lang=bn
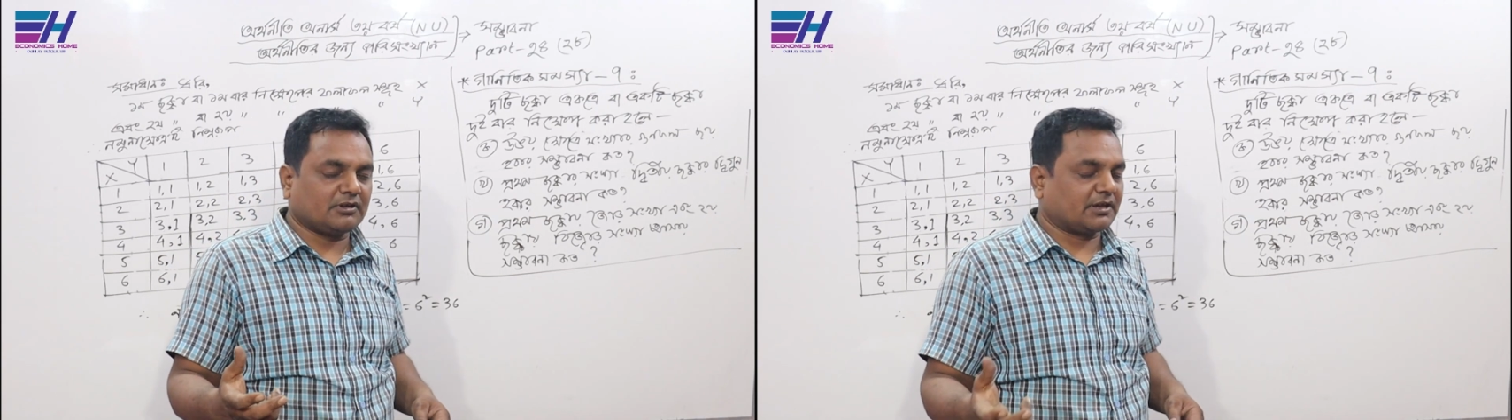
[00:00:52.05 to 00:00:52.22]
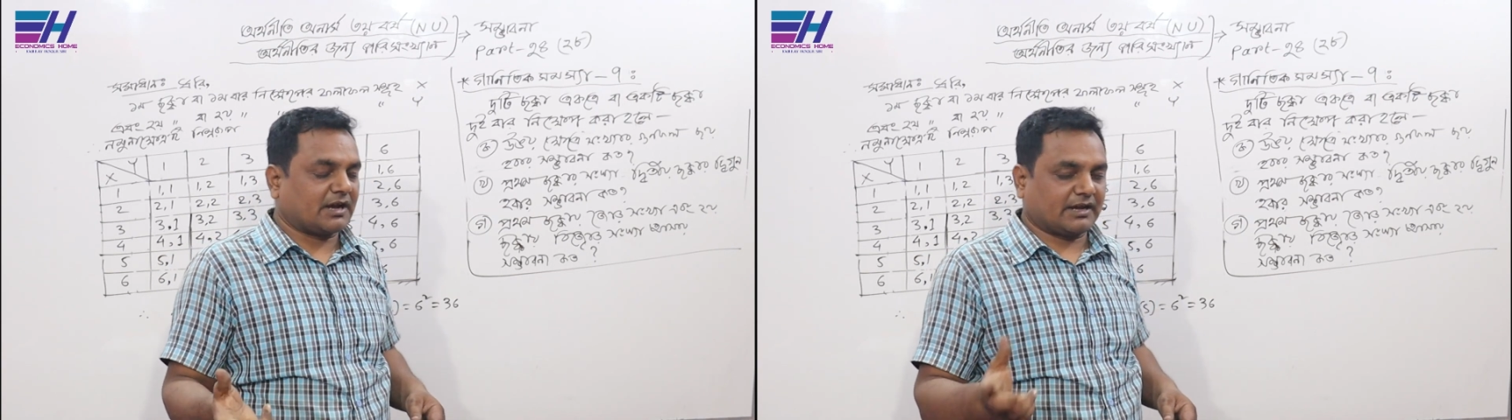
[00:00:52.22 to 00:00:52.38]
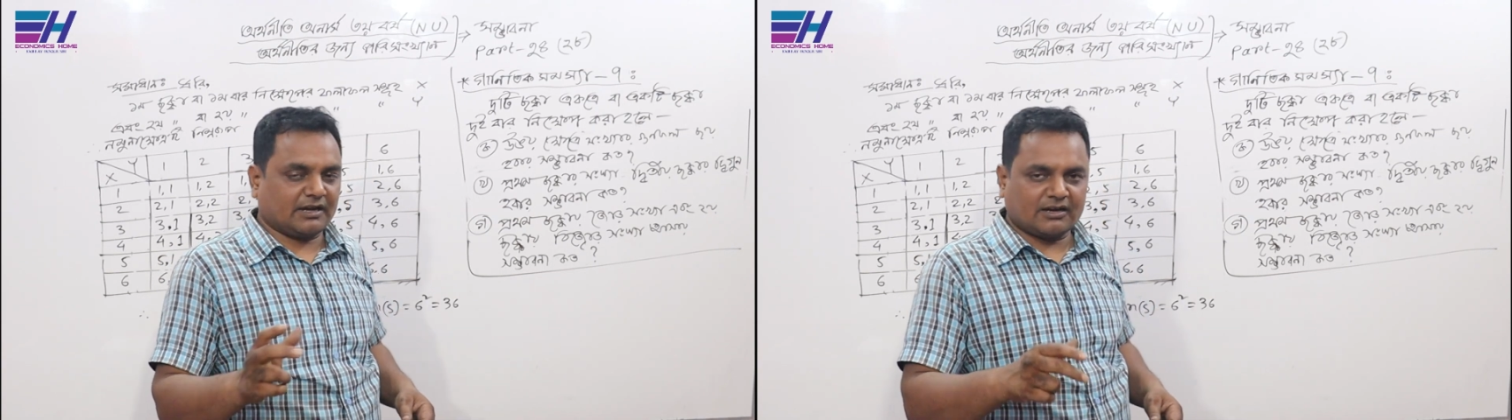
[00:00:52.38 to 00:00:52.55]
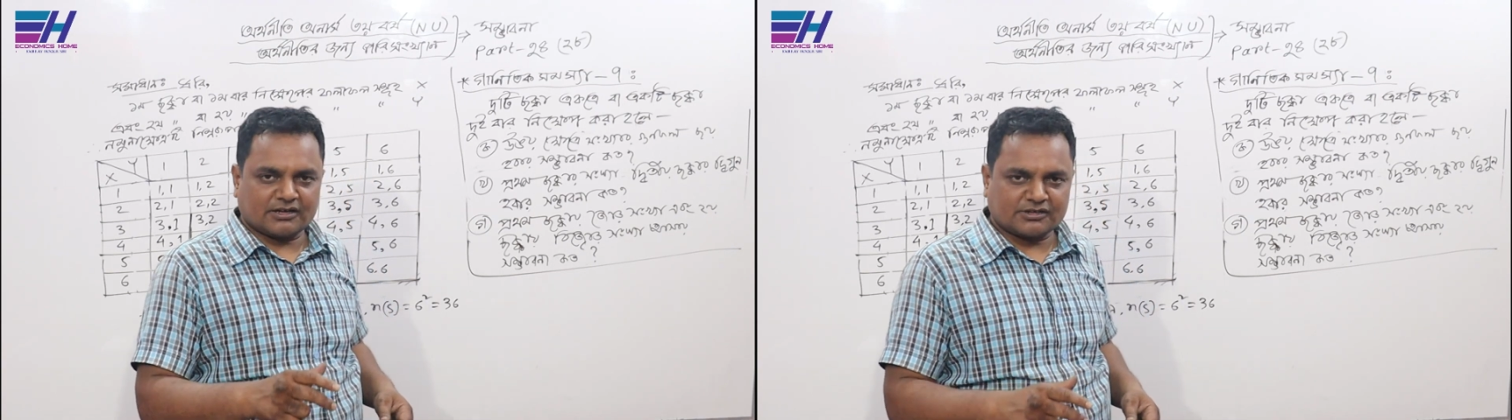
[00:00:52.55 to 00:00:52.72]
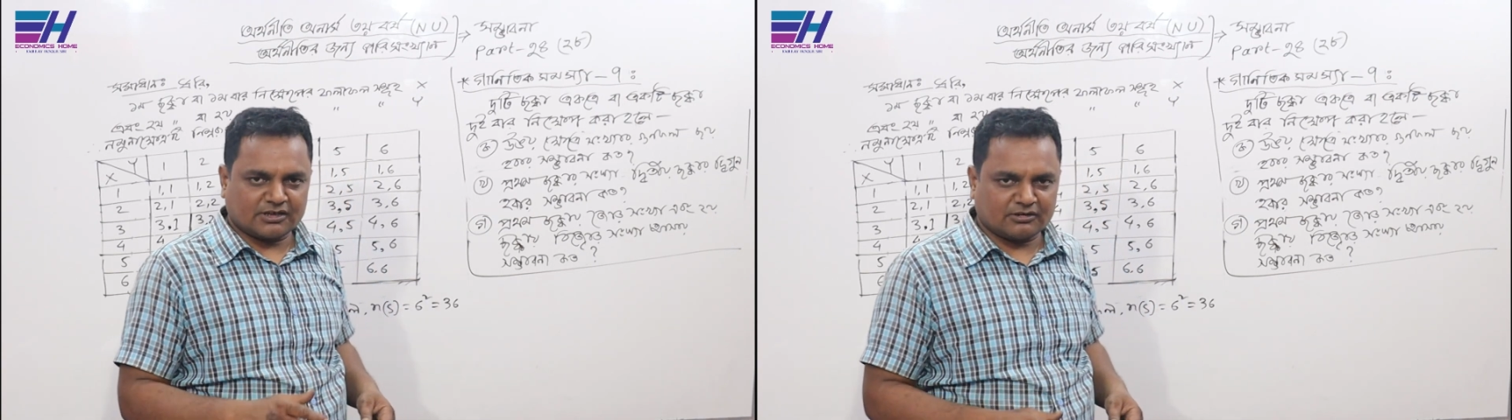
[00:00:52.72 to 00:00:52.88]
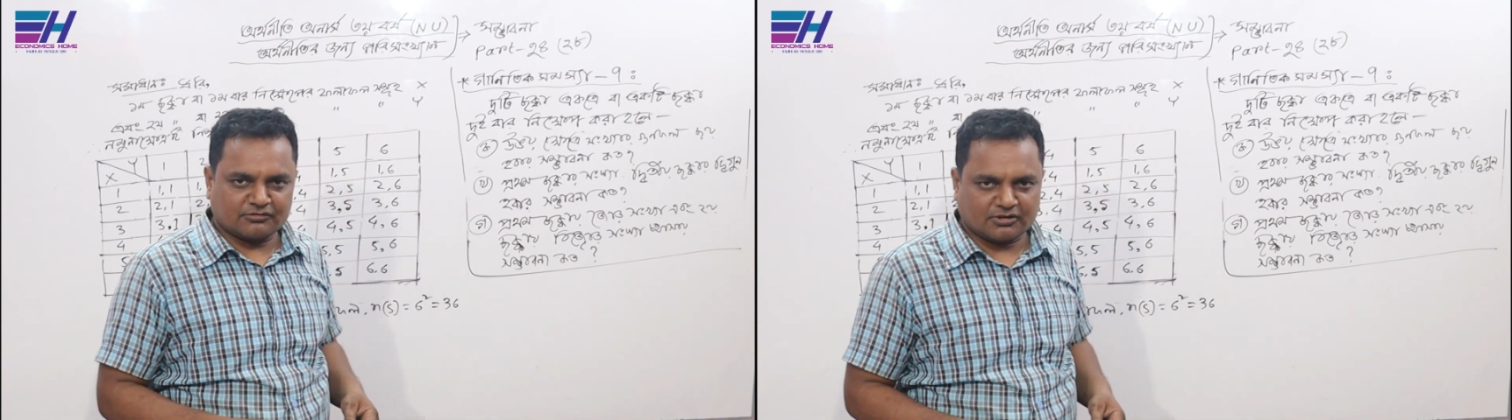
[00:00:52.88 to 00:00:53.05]
এর আগের
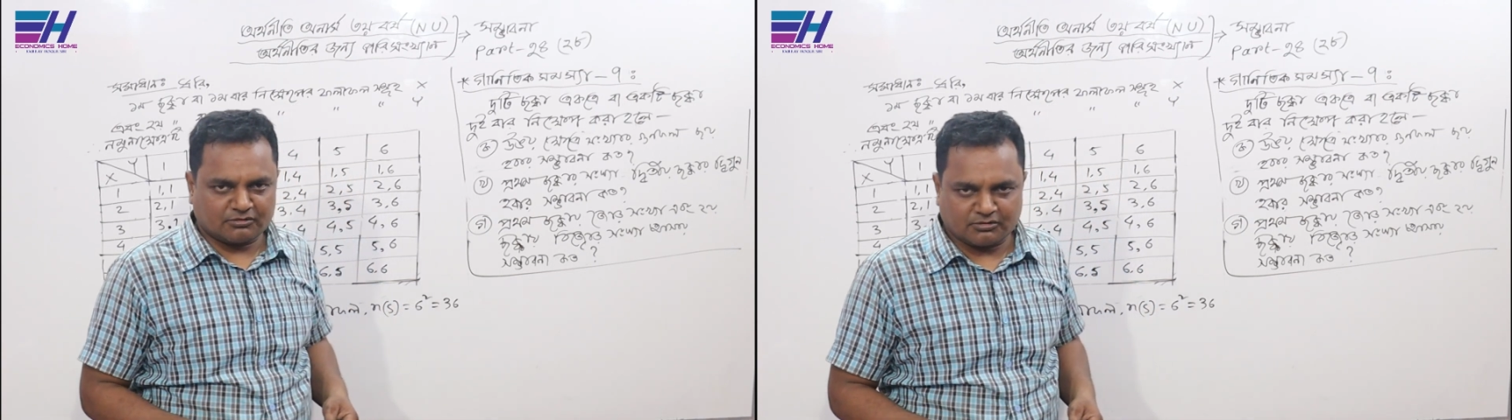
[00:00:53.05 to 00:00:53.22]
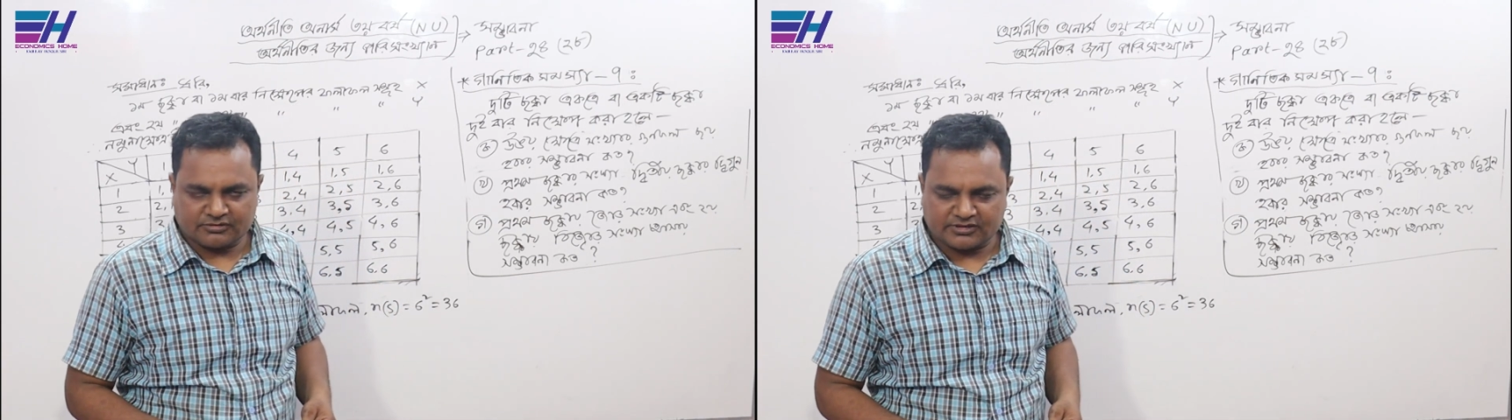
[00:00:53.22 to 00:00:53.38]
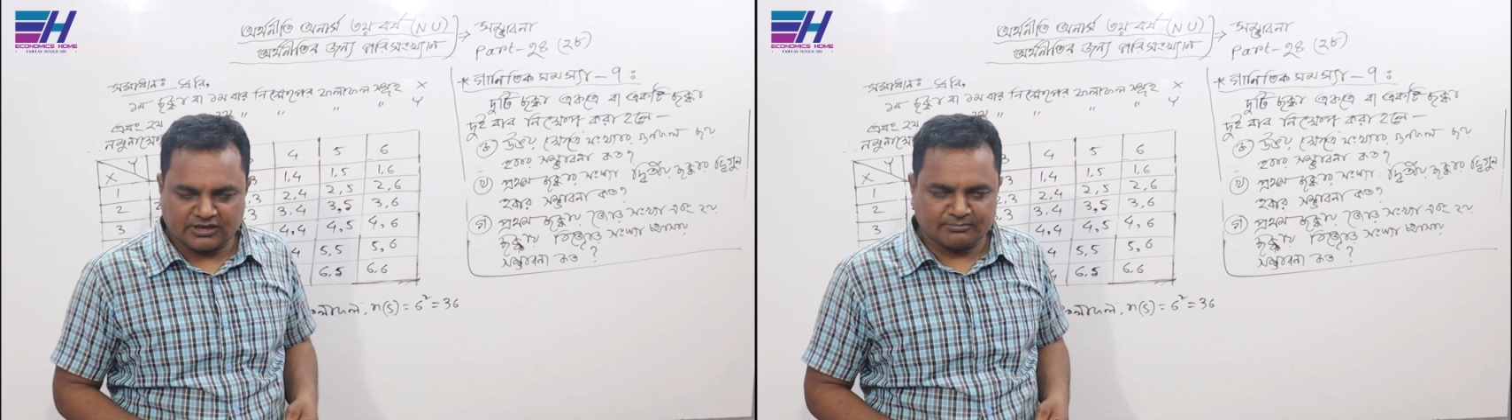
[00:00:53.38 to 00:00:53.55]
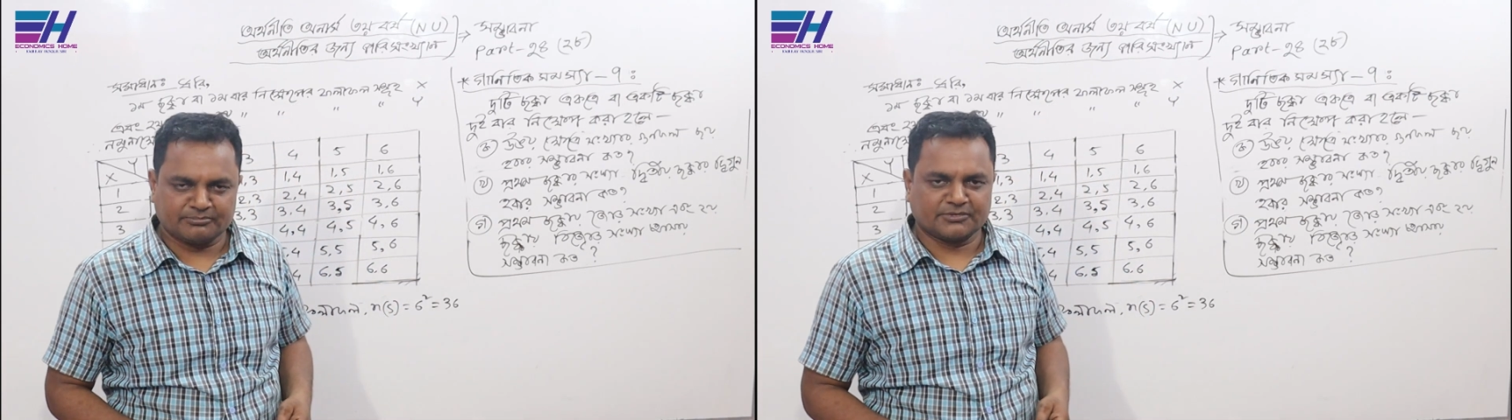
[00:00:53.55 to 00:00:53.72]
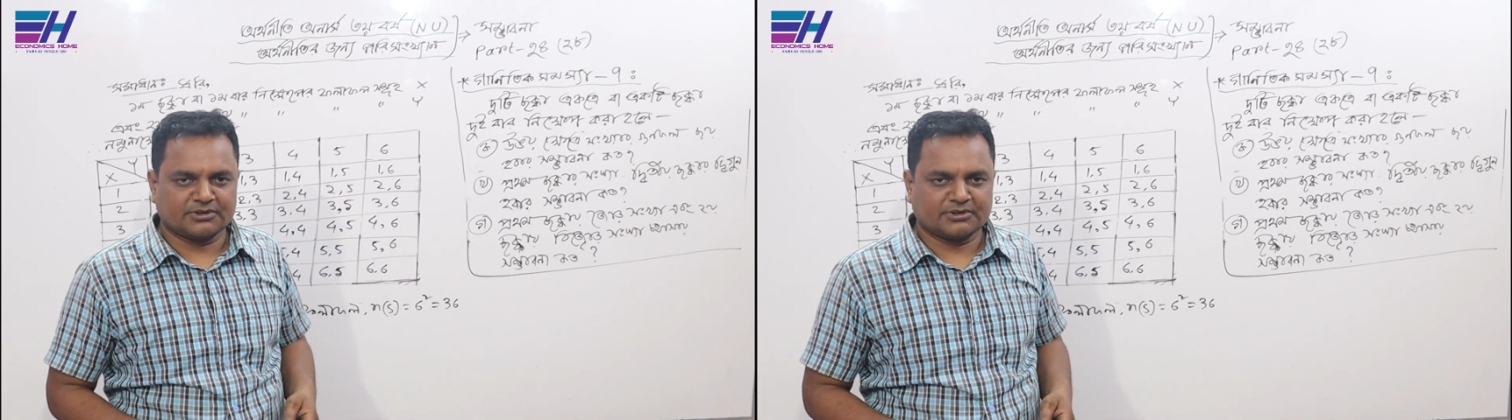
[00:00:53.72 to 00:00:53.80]
ক্লাসে আলোচনা করেছিলাম